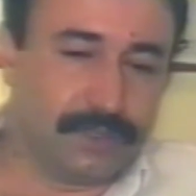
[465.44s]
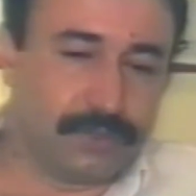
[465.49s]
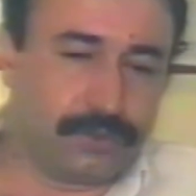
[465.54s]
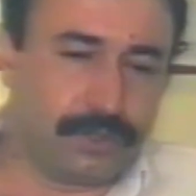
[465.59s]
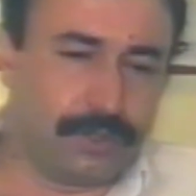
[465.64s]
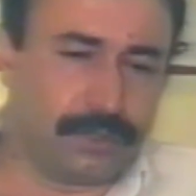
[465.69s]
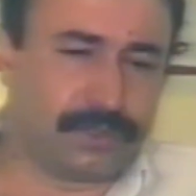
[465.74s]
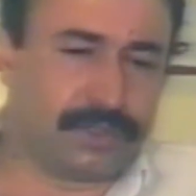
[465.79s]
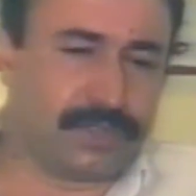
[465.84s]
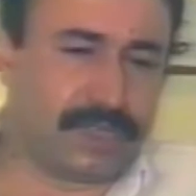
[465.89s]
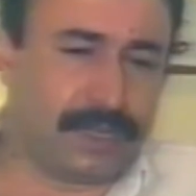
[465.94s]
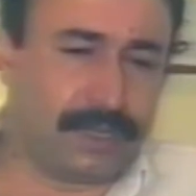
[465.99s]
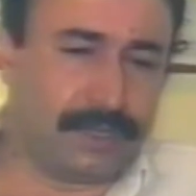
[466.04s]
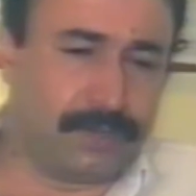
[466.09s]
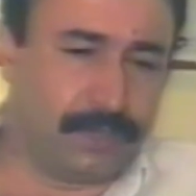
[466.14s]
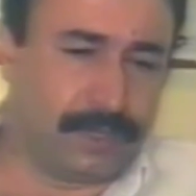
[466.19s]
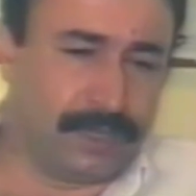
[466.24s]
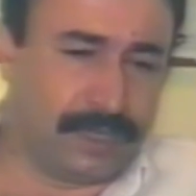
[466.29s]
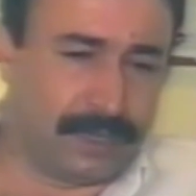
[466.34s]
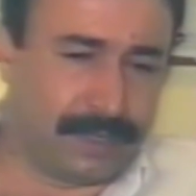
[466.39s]
çok
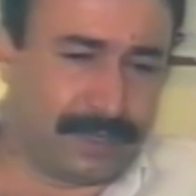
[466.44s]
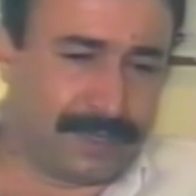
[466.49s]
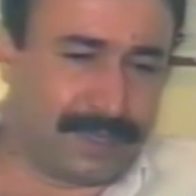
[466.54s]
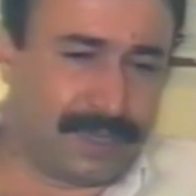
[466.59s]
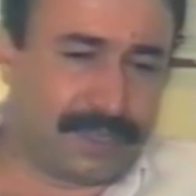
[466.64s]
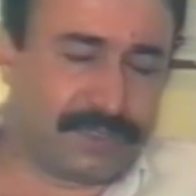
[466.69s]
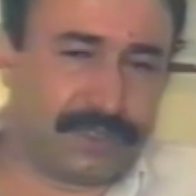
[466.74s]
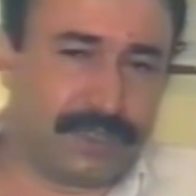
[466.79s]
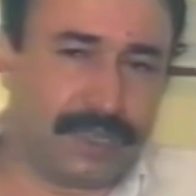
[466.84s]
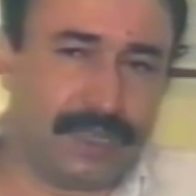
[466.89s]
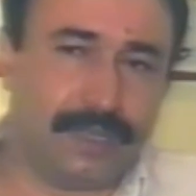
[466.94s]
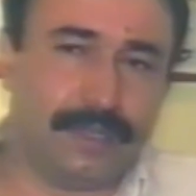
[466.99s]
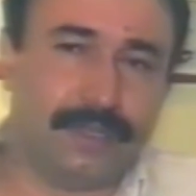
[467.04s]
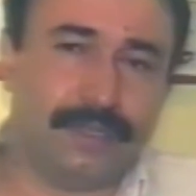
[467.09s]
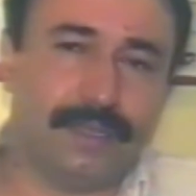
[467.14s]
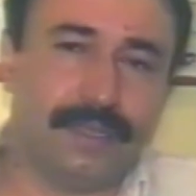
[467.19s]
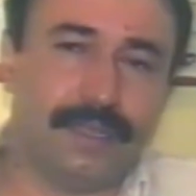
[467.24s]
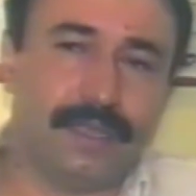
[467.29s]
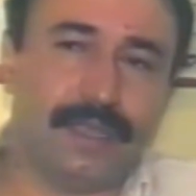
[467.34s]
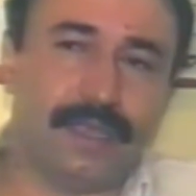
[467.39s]
canlı olarak yaşayan
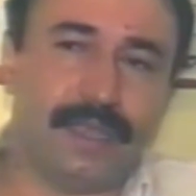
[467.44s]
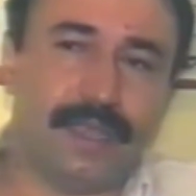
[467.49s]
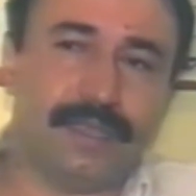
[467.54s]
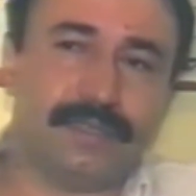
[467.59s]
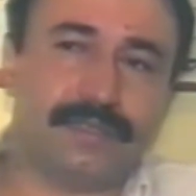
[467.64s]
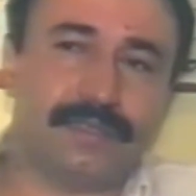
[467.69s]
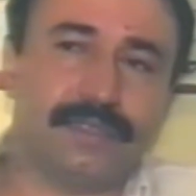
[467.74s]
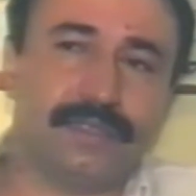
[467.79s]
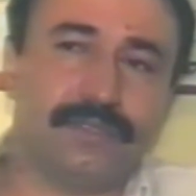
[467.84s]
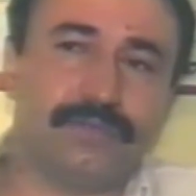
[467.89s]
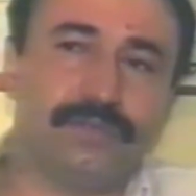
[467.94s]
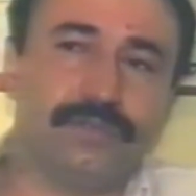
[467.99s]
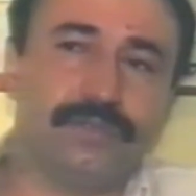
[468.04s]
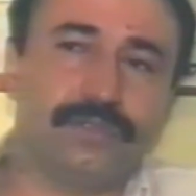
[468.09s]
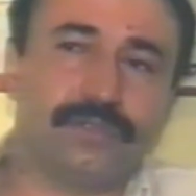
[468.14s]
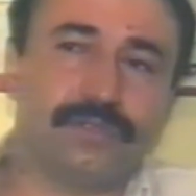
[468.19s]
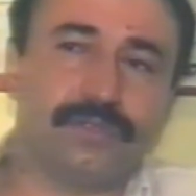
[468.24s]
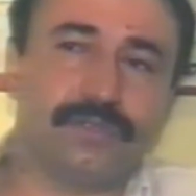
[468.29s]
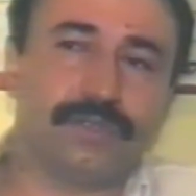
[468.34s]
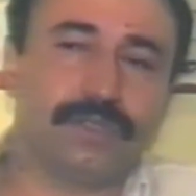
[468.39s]
eski
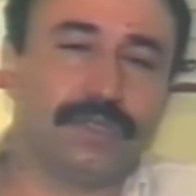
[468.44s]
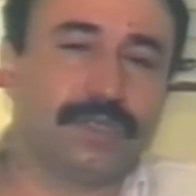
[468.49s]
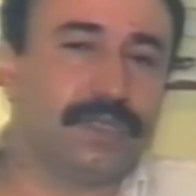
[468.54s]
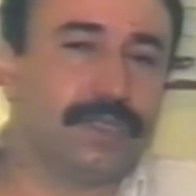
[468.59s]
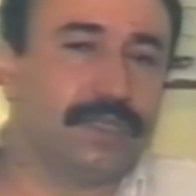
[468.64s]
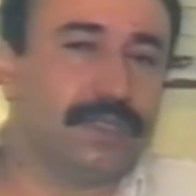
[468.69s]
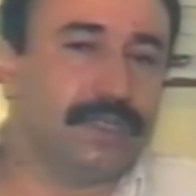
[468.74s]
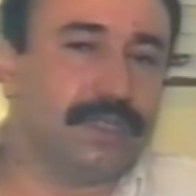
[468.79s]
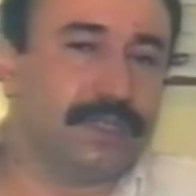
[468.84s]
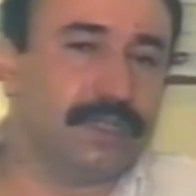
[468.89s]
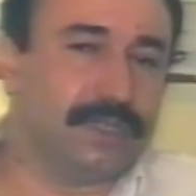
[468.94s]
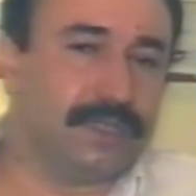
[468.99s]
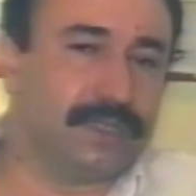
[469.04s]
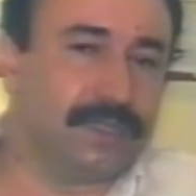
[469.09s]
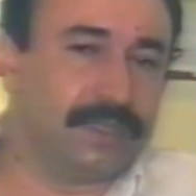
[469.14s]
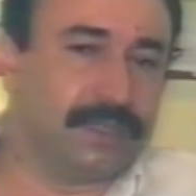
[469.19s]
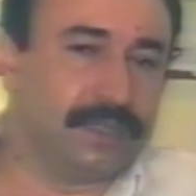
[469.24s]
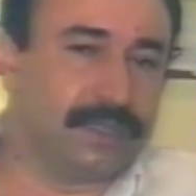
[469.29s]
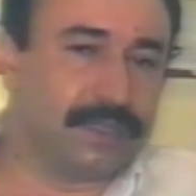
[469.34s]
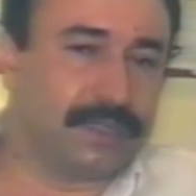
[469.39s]
Türk e,
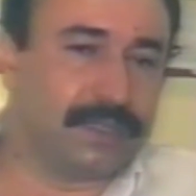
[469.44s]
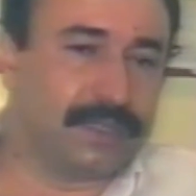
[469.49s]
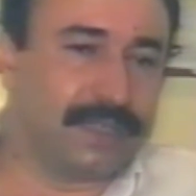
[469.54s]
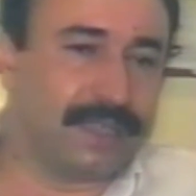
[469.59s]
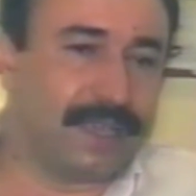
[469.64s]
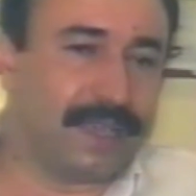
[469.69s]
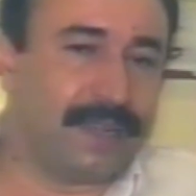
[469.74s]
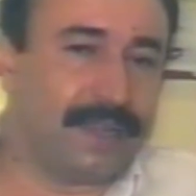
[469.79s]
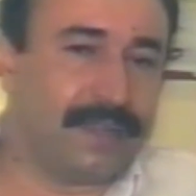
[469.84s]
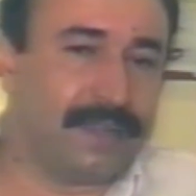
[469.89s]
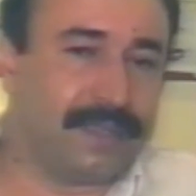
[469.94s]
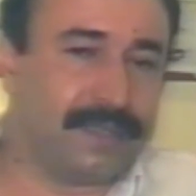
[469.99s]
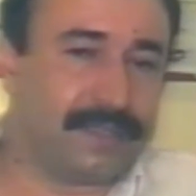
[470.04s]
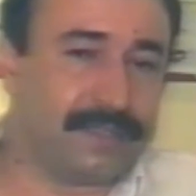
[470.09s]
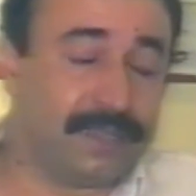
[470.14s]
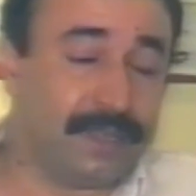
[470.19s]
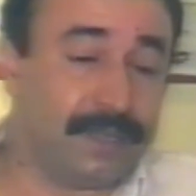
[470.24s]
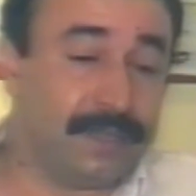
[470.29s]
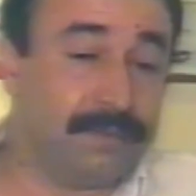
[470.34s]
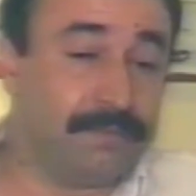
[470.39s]

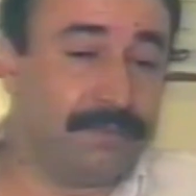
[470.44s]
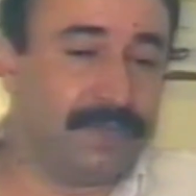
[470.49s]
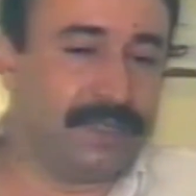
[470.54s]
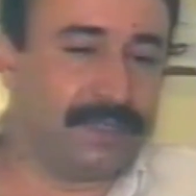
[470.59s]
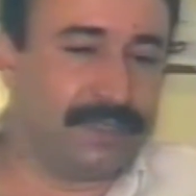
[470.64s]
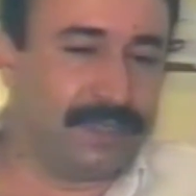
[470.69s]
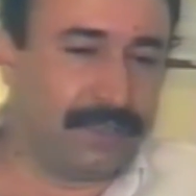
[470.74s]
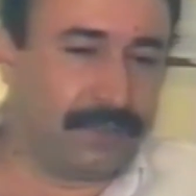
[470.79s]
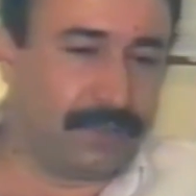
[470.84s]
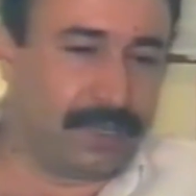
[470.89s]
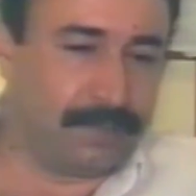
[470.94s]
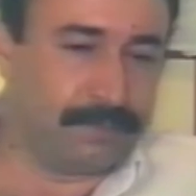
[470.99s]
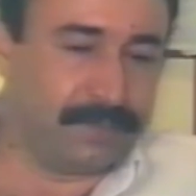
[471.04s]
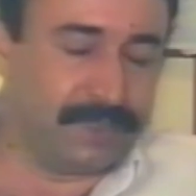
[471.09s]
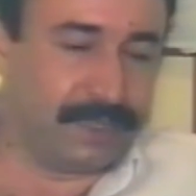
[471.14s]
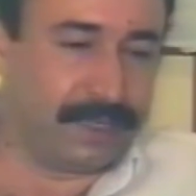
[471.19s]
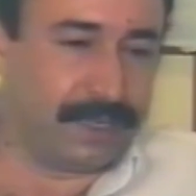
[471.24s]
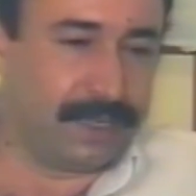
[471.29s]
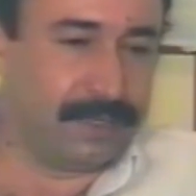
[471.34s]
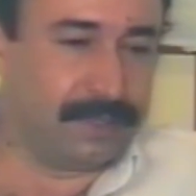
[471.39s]
geleneklerinin bir
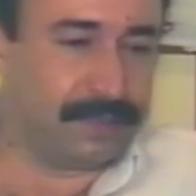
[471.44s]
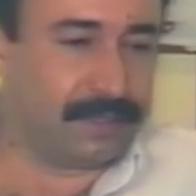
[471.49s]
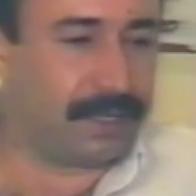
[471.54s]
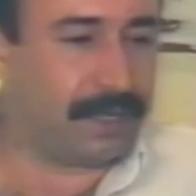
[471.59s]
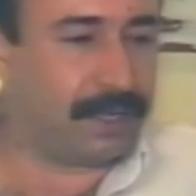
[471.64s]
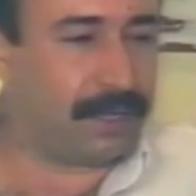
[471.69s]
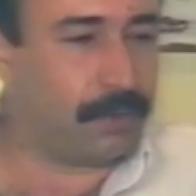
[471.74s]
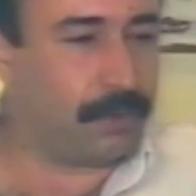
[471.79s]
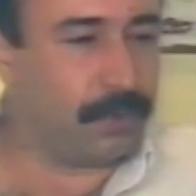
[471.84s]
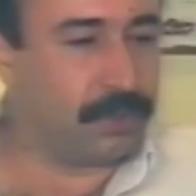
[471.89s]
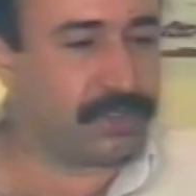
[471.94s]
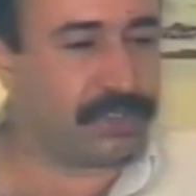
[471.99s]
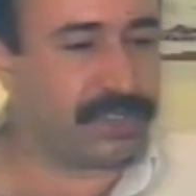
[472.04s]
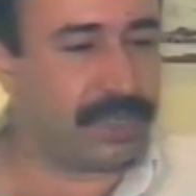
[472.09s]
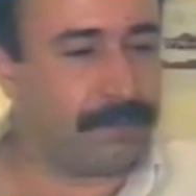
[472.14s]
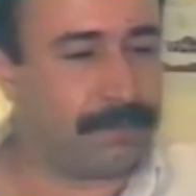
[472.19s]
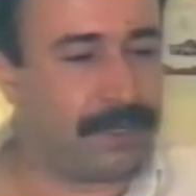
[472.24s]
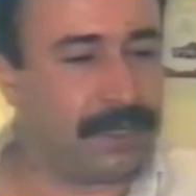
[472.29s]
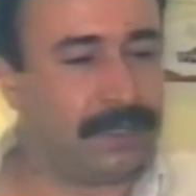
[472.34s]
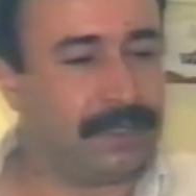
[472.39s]
devamı. Yani ta o
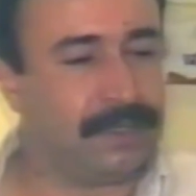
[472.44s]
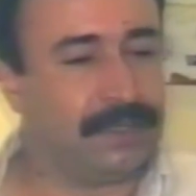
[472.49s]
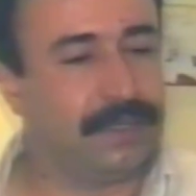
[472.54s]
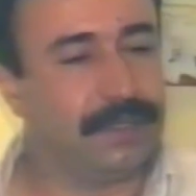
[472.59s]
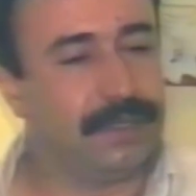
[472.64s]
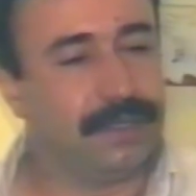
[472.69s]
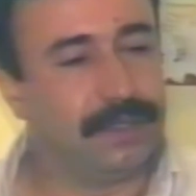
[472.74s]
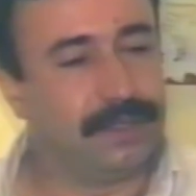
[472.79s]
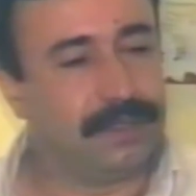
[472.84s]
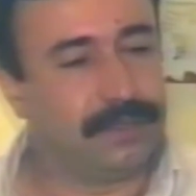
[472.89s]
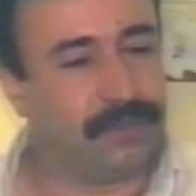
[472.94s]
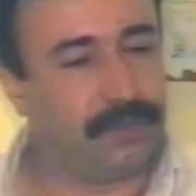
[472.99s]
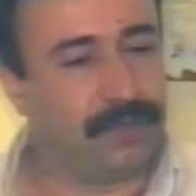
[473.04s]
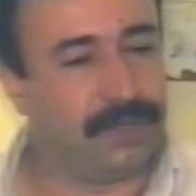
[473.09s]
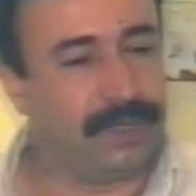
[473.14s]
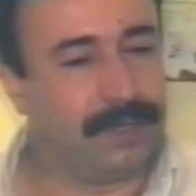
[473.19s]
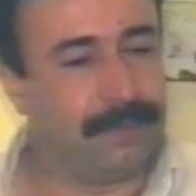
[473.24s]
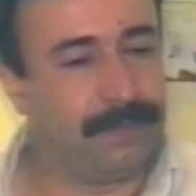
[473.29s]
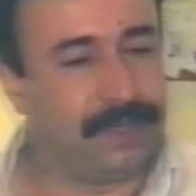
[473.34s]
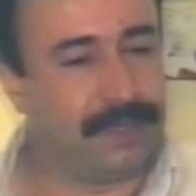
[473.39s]
şaman
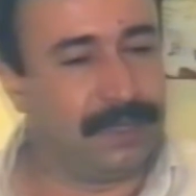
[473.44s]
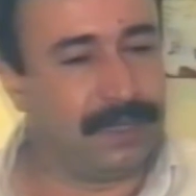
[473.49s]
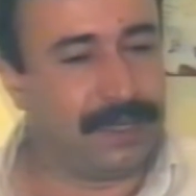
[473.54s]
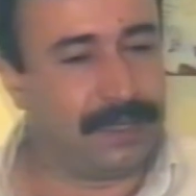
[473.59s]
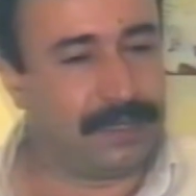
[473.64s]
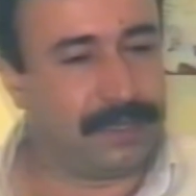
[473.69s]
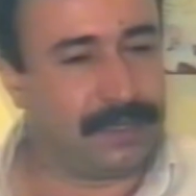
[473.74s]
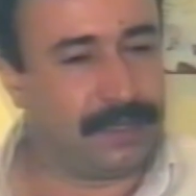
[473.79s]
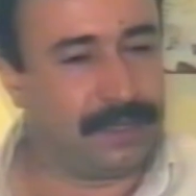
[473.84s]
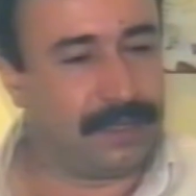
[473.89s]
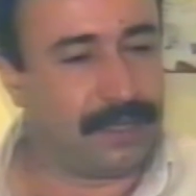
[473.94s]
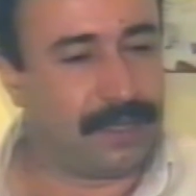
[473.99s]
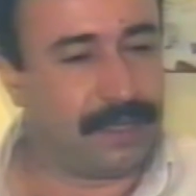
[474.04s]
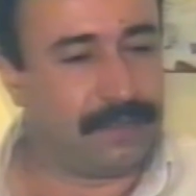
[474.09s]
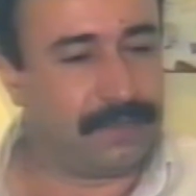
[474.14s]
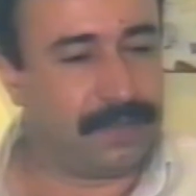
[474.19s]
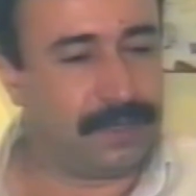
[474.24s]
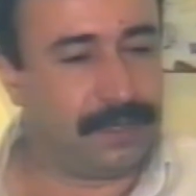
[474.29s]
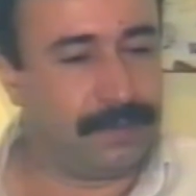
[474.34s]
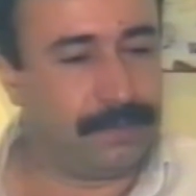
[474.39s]
dönemindeki
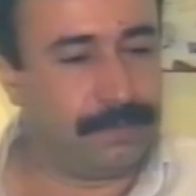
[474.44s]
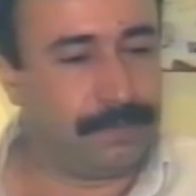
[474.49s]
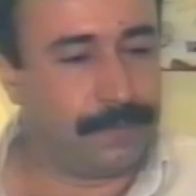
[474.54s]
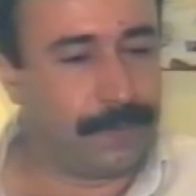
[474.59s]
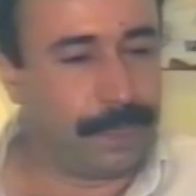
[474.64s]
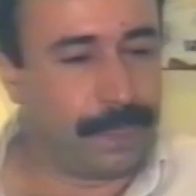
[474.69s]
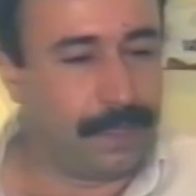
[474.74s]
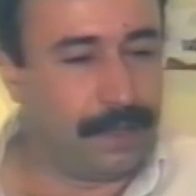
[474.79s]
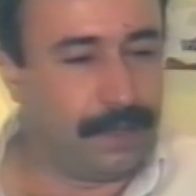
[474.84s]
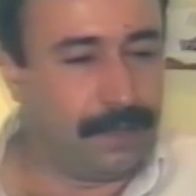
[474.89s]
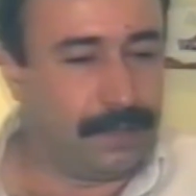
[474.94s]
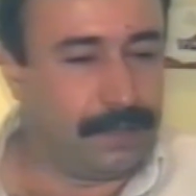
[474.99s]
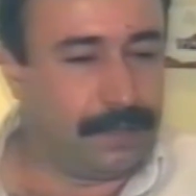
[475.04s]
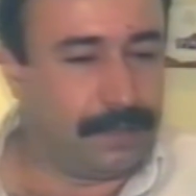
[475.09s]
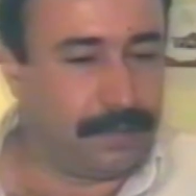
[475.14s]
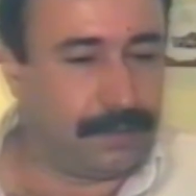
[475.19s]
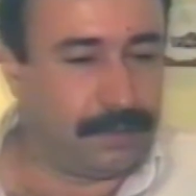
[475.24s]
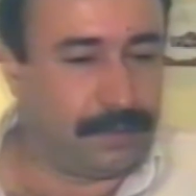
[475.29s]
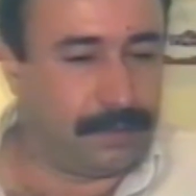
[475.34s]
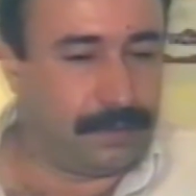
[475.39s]
efendim
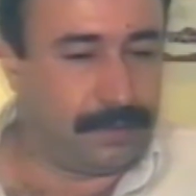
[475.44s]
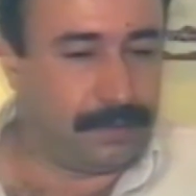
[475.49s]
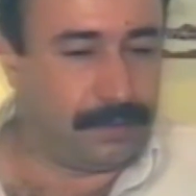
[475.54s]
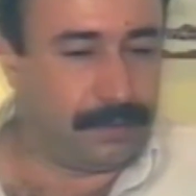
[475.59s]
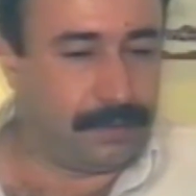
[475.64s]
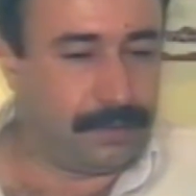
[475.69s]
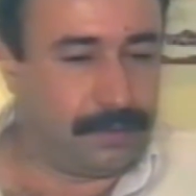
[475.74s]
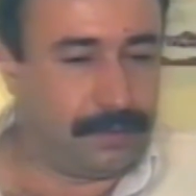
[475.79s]
e,